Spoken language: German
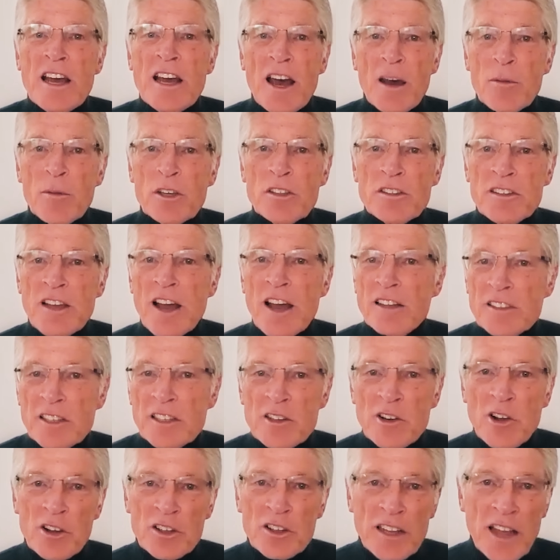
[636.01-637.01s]
Aber ich sage
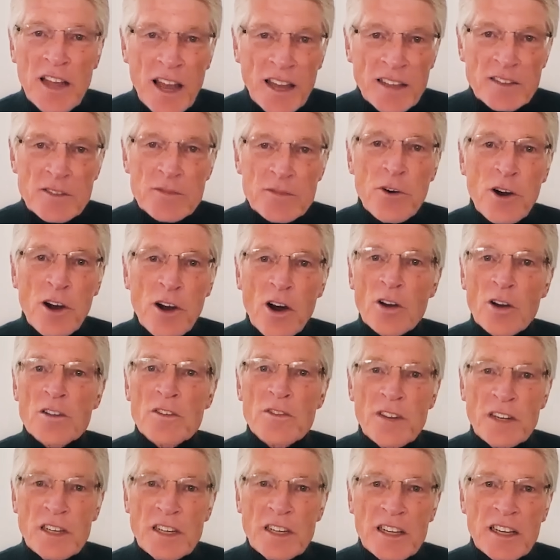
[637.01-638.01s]
den Leuten eins
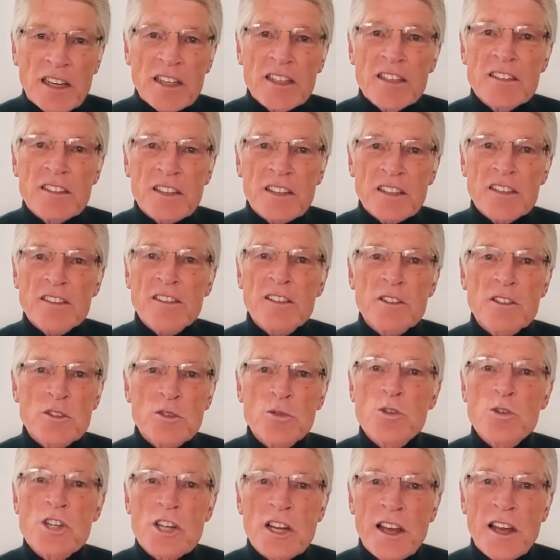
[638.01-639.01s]
voraus, wenn die Krise richtig
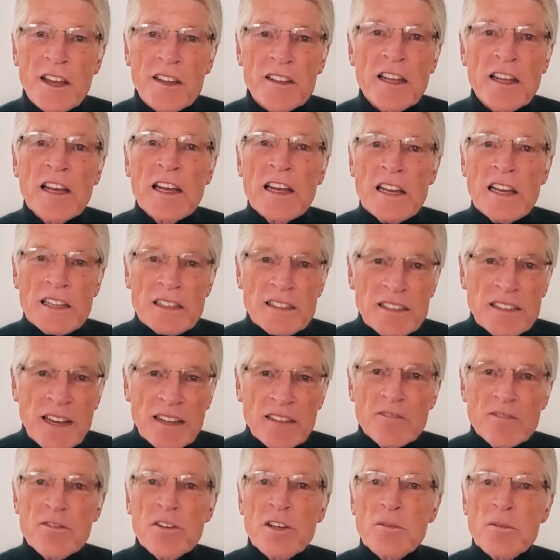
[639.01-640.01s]
zuschlägt,
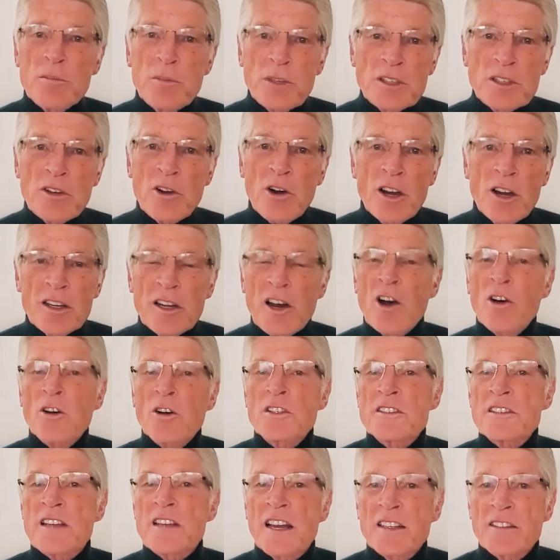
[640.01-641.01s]
dann wird Bitcoin
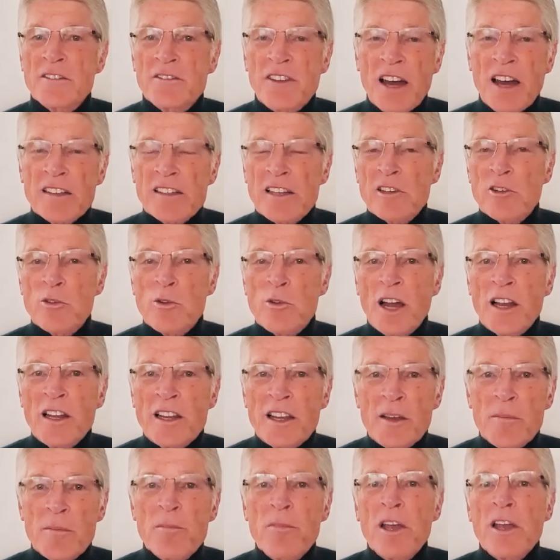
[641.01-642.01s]
auch seinen Waterloo
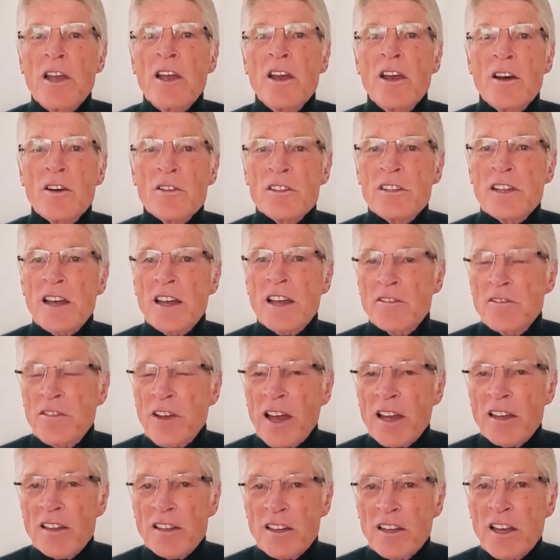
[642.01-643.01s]
erleben und dann
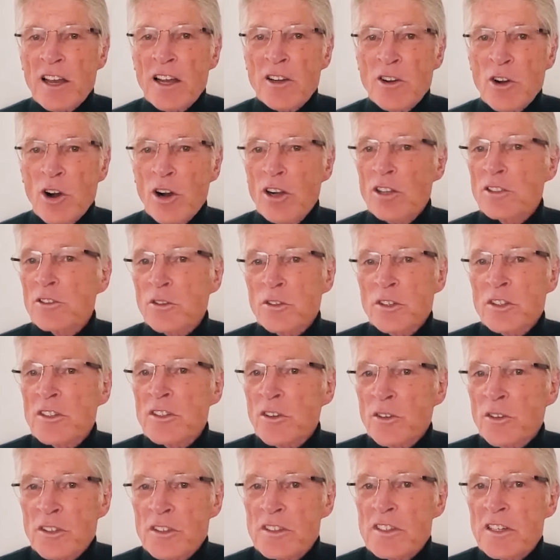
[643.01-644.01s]
werden äh, Gold
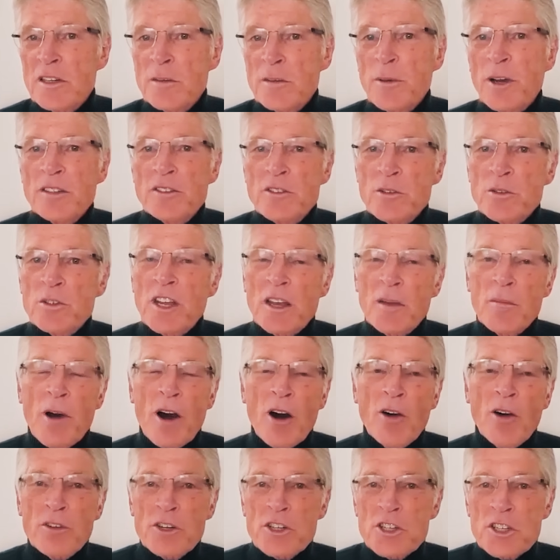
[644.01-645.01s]
und, und Silber zu dem
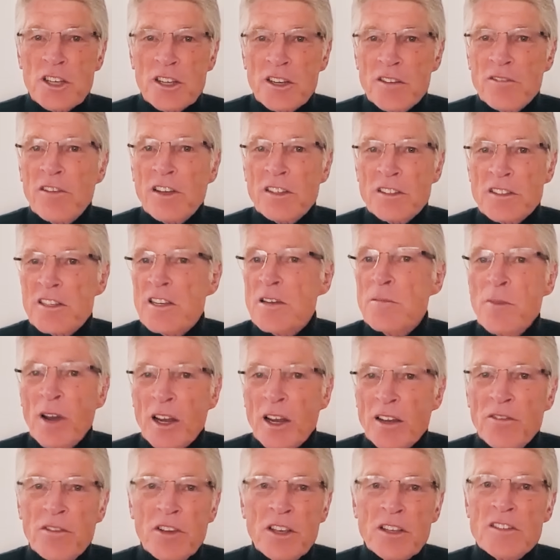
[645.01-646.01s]
auferstehen, was sie
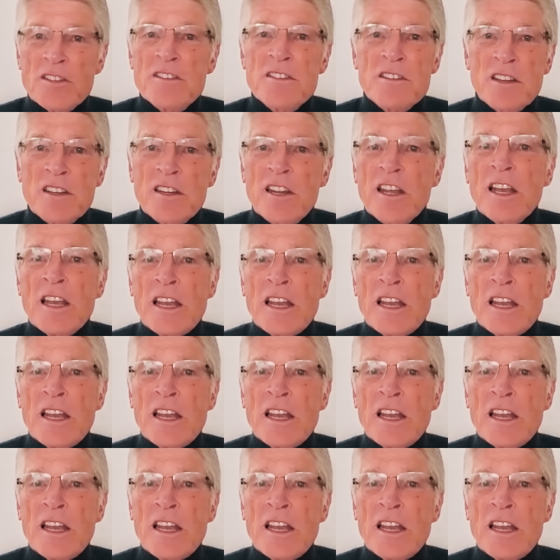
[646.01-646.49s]
immer gewesen sind,